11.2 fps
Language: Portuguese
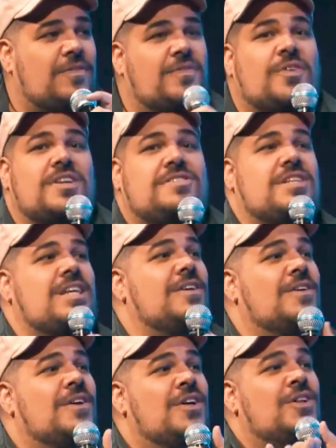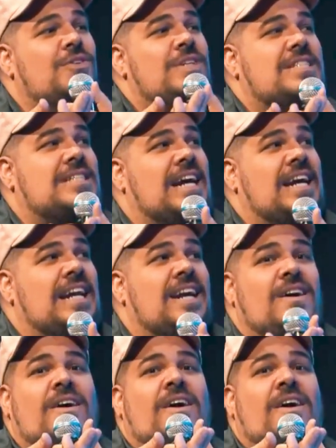fotinho foto da... no Instagram.